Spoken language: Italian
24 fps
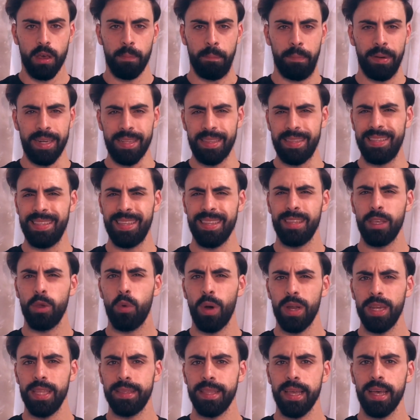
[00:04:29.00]
Partita di
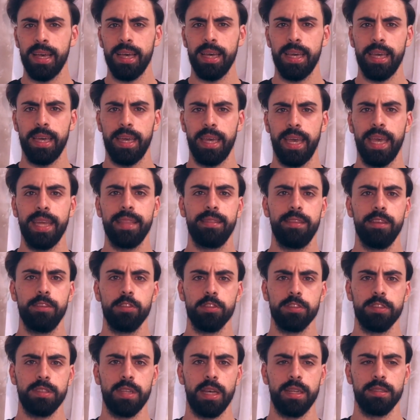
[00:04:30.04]
qualità e di
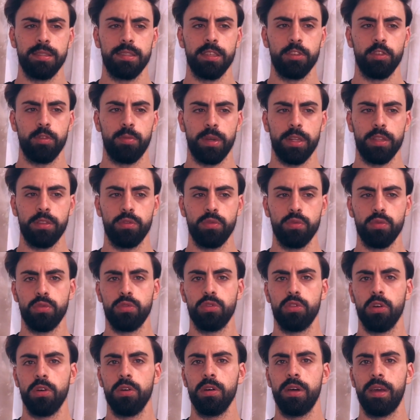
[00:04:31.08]
sostanza
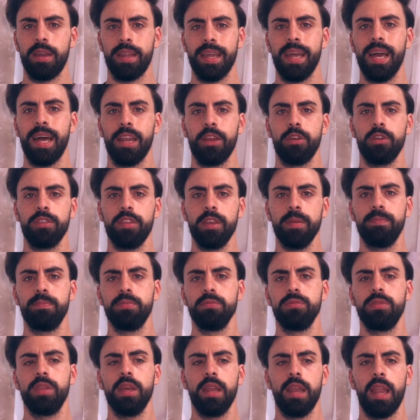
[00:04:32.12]
soprattutto. Regalano i tre
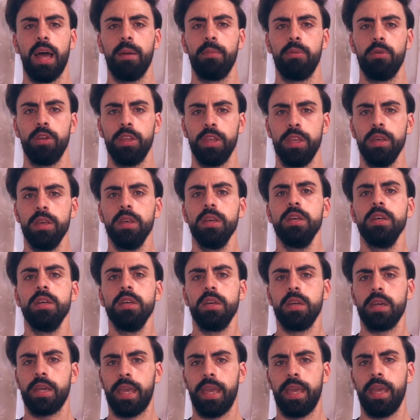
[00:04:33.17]
punti al Napoli
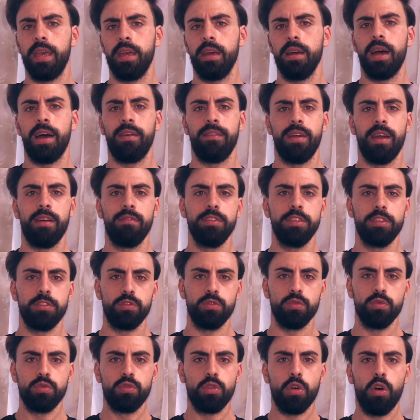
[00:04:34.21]
che aveva
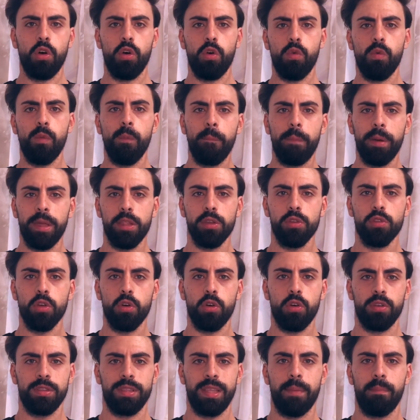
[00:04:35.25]
vissuto un
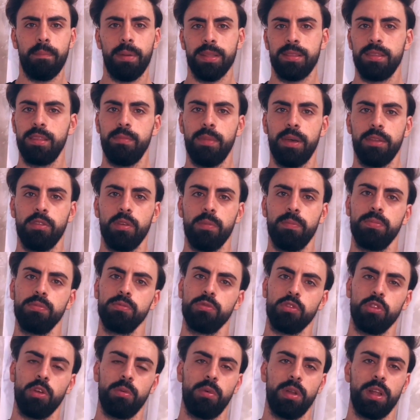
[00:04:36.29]
periodo di abbattimento
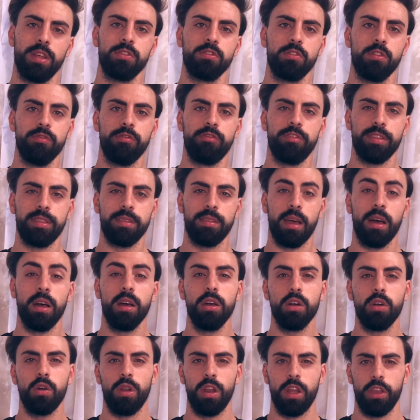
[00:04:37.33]
appunto dopo la sconfitta
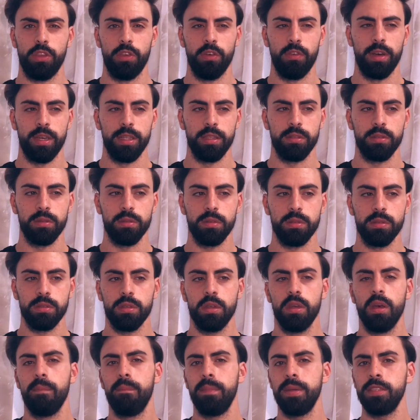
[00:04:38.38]
con la
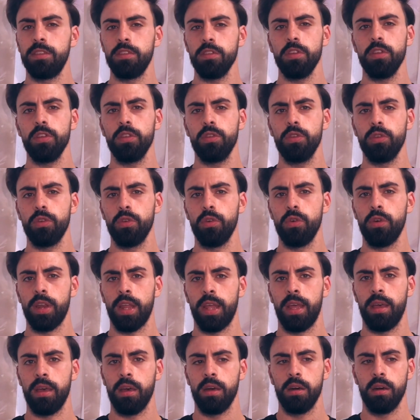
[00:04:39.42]
Juventus. Menzione
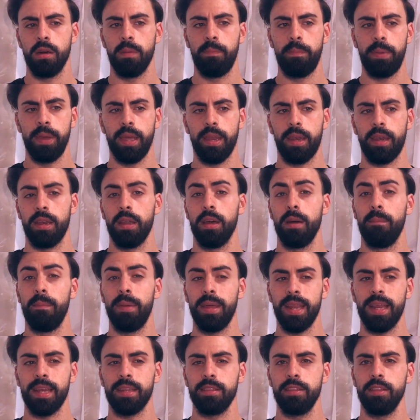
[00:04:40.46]
d'onore eh, per
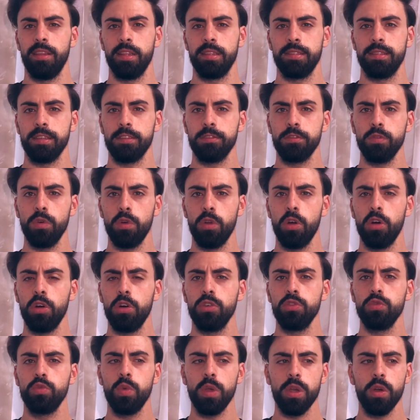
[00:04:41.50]
Berardi del
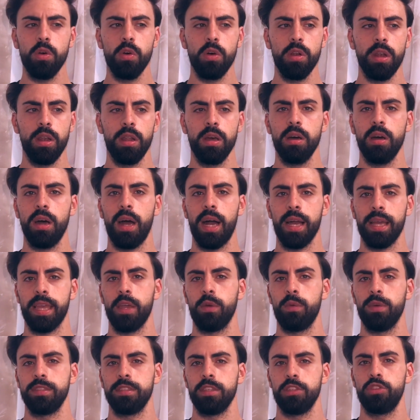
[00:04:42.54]
Sassuolo, due gol anche
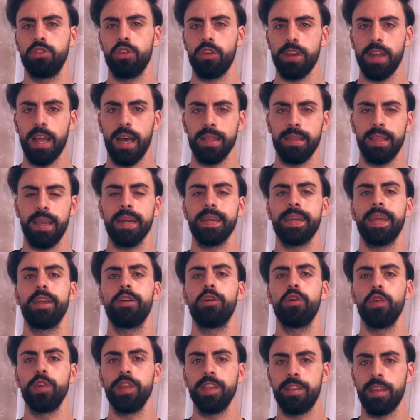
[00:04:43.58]
in questa giornata
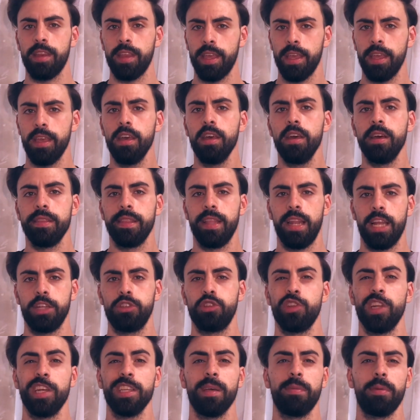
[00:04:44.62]
che con i tre della
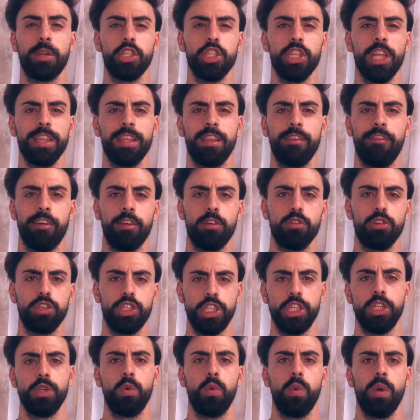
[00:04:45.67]
giornata precedente fanno
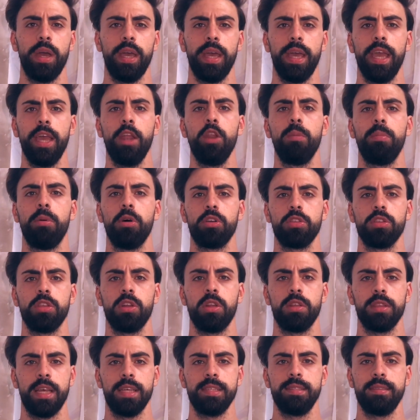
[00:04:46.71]
cinque e lo
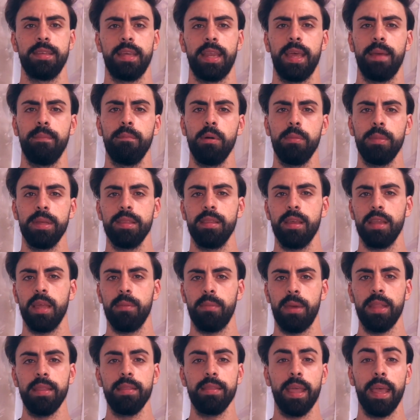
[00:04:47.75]
portano ad essere
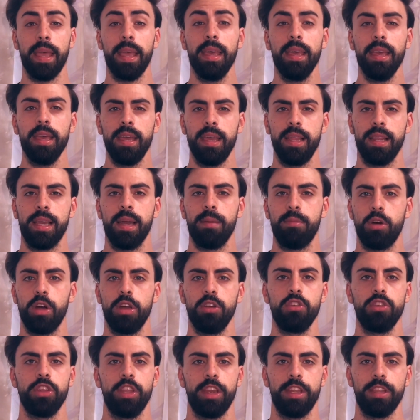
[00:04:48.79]
momentaneamente il
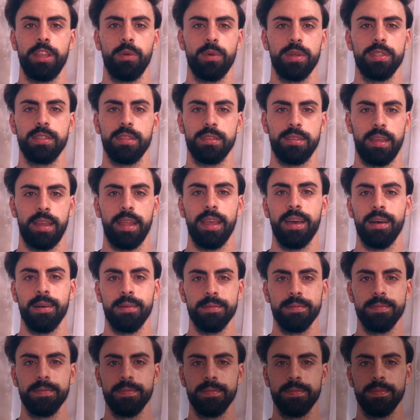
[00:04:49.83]
capocannoniere di questa Serie
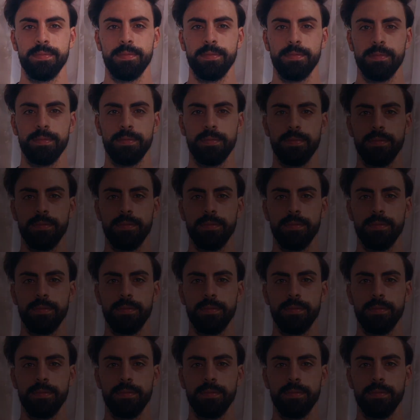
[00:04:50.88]
A.